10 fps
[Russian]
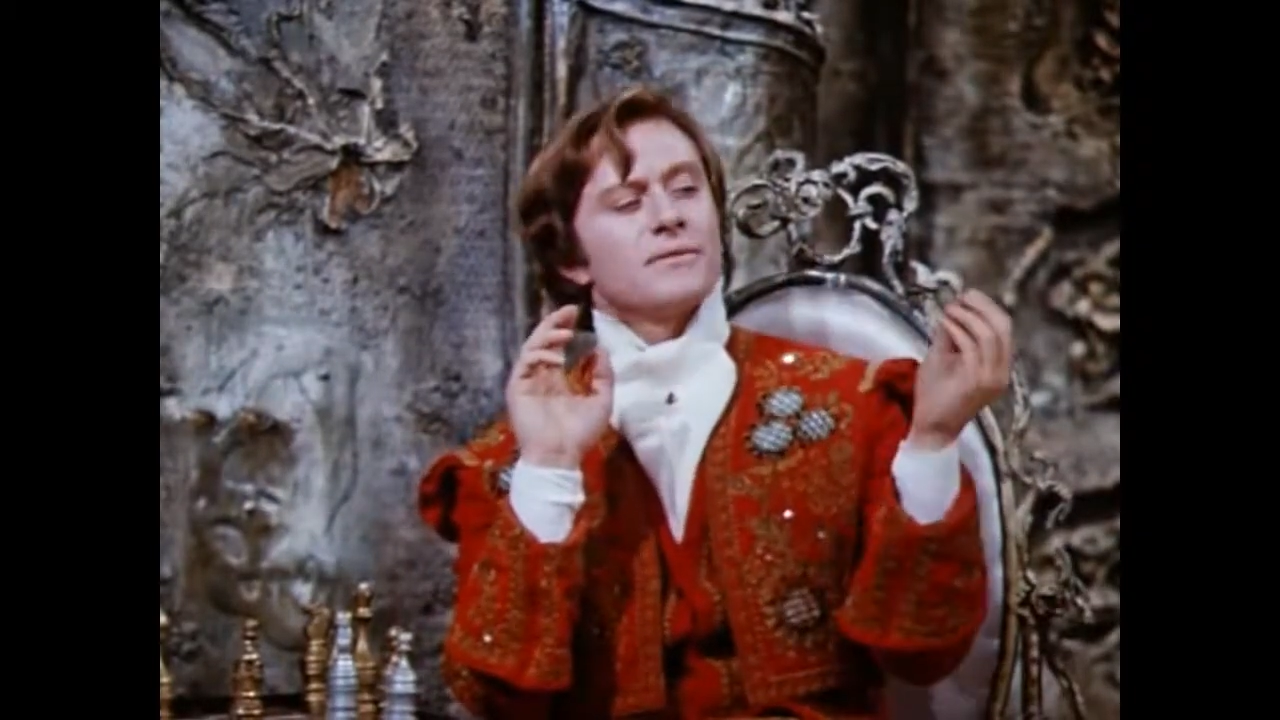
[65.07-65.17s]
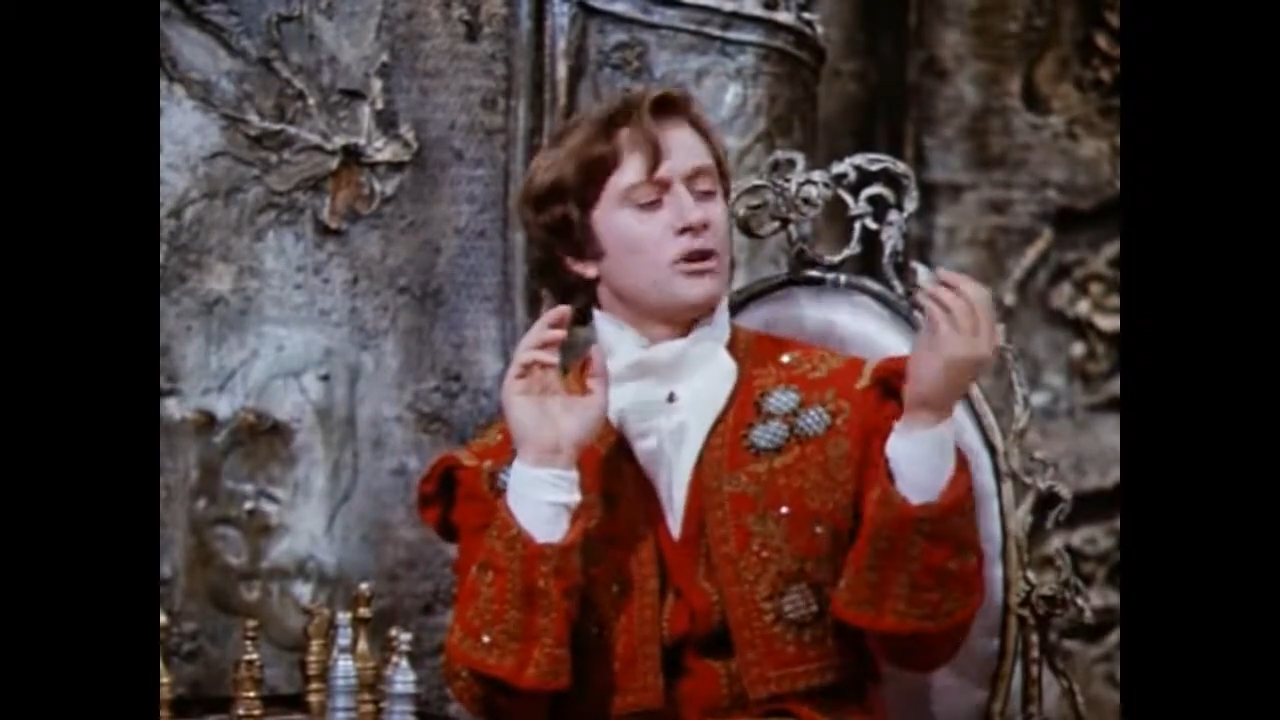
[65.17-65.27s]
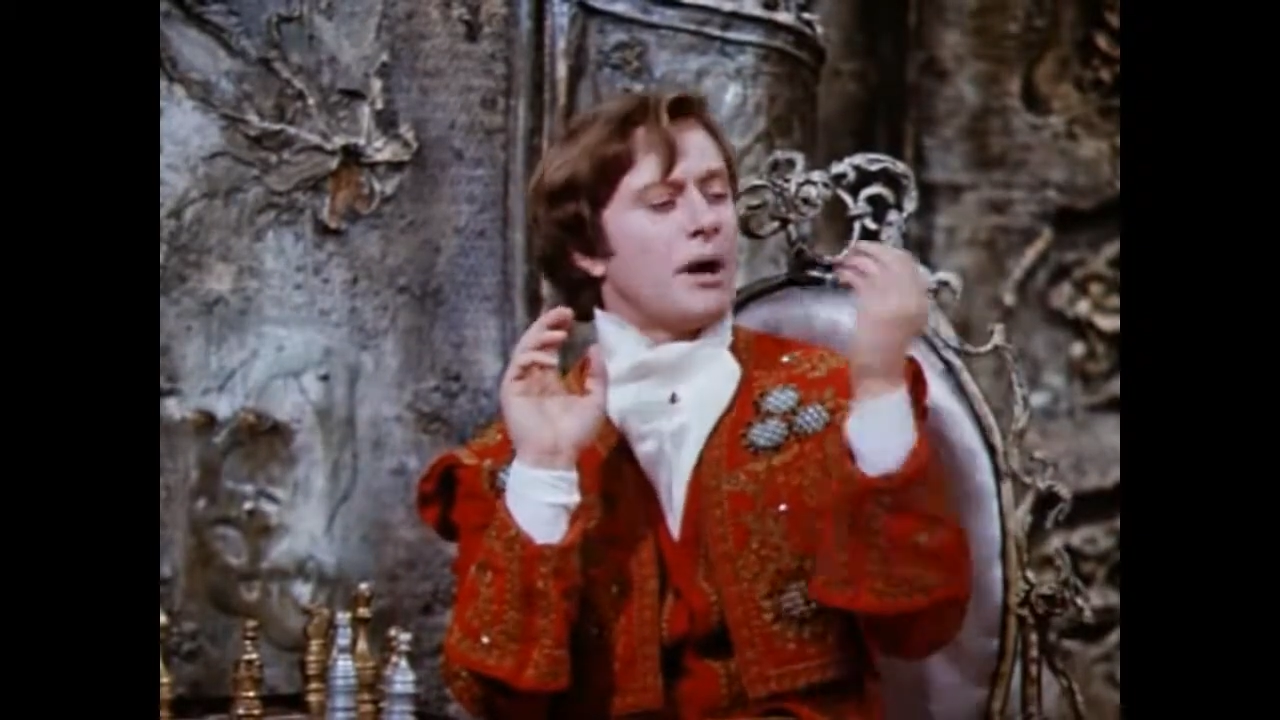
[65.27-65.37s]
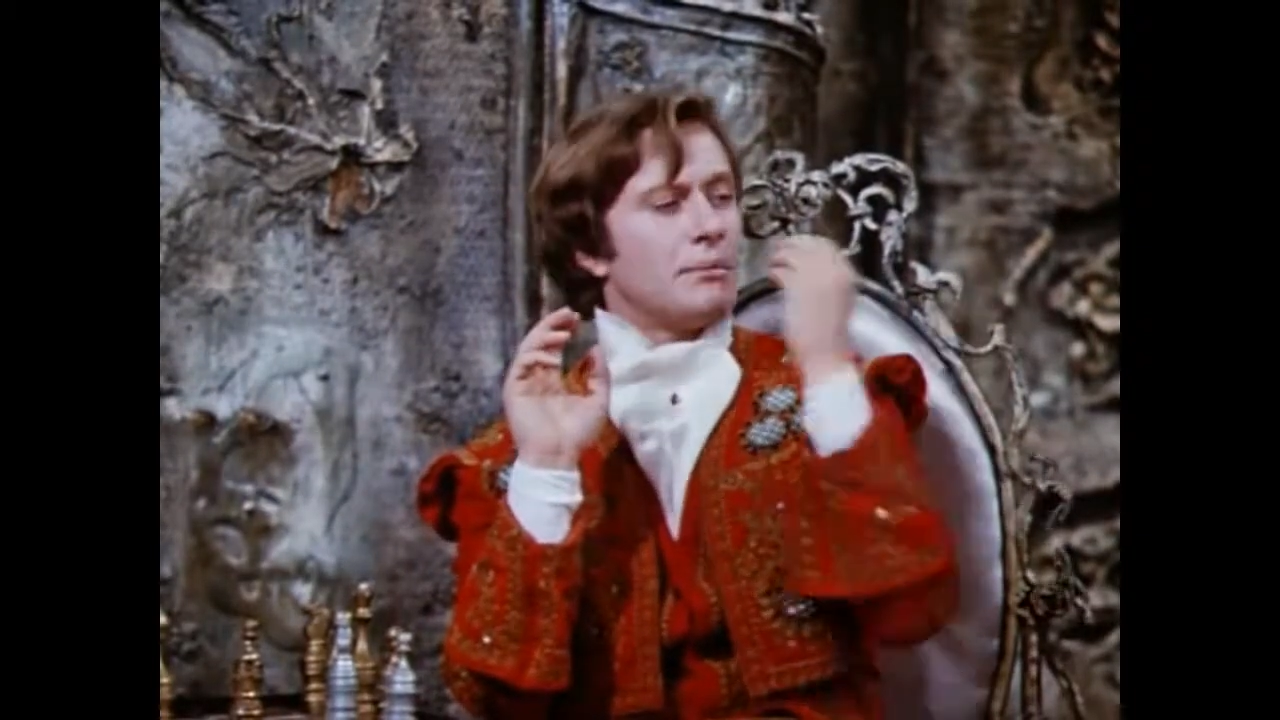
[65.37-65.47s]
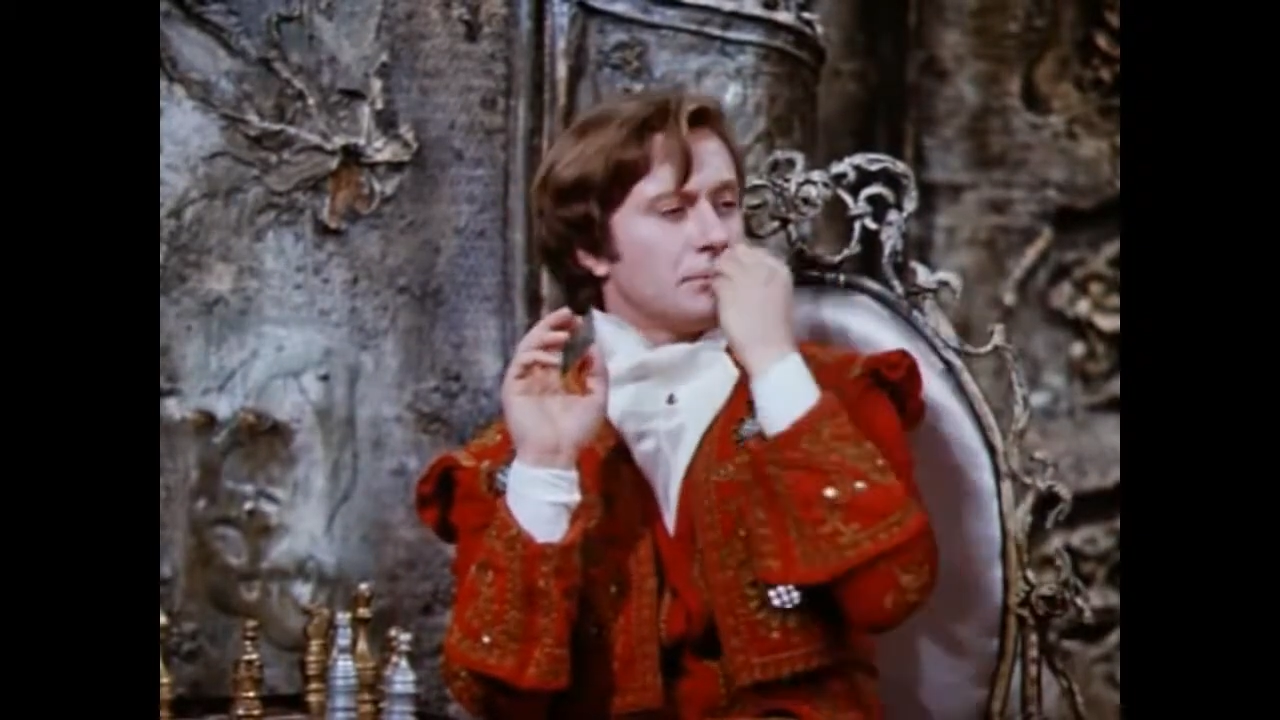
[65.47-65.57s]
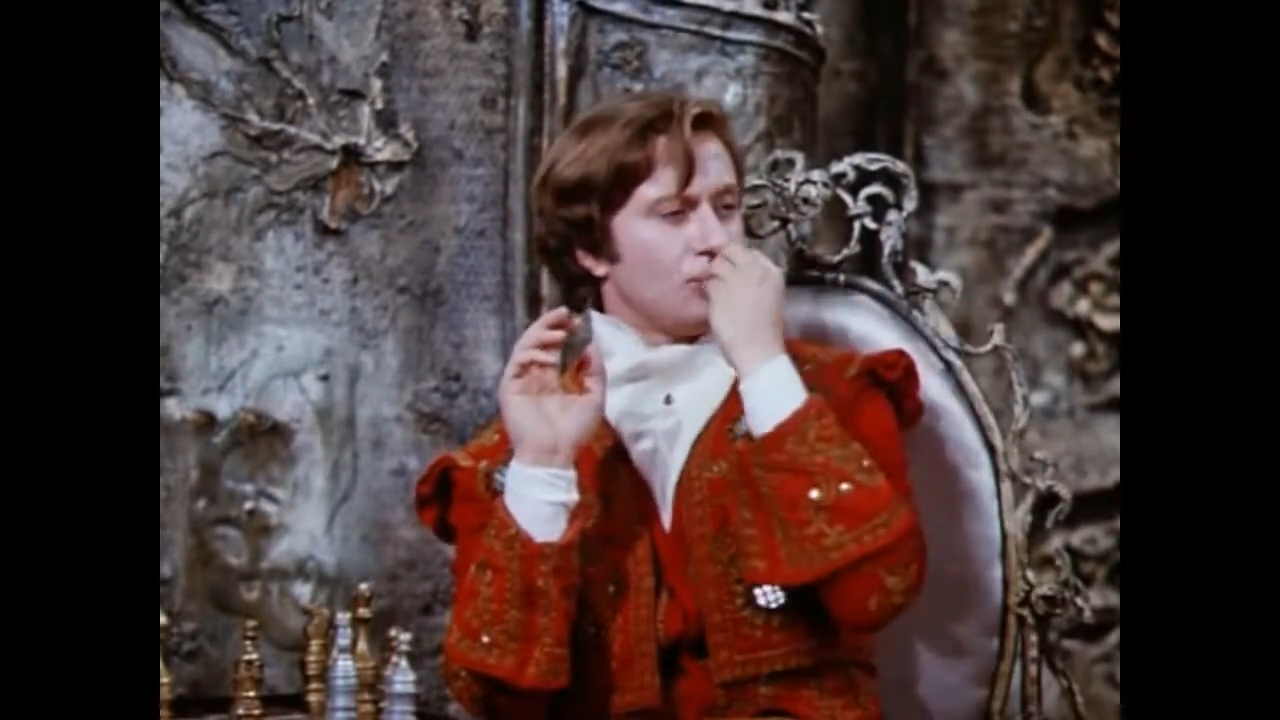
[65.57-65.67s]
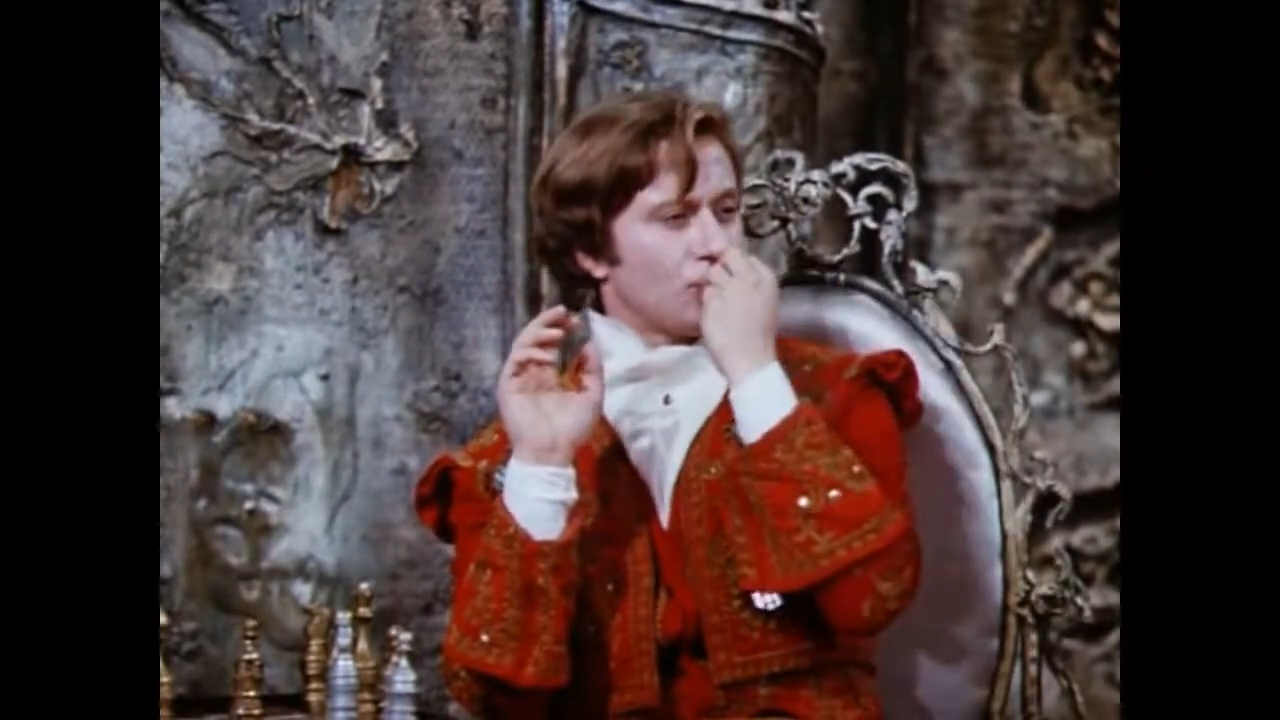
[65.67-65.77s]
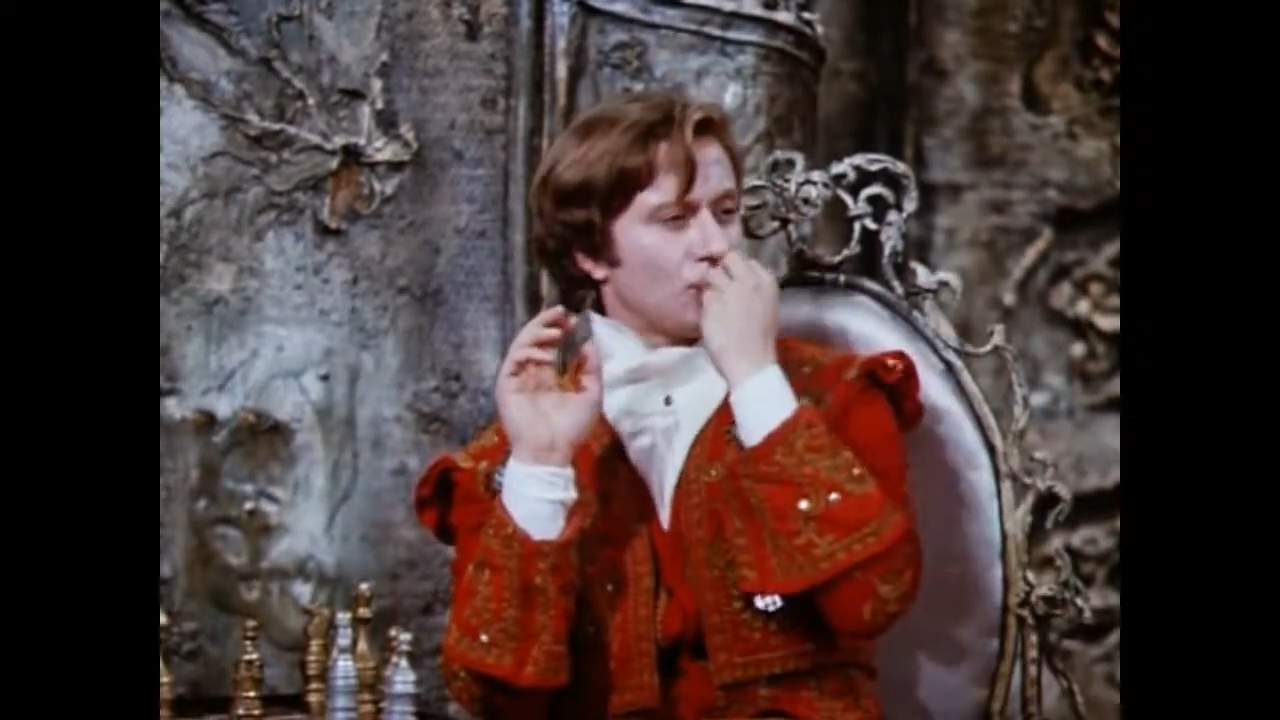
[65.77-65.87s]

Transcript: к губам. Хм.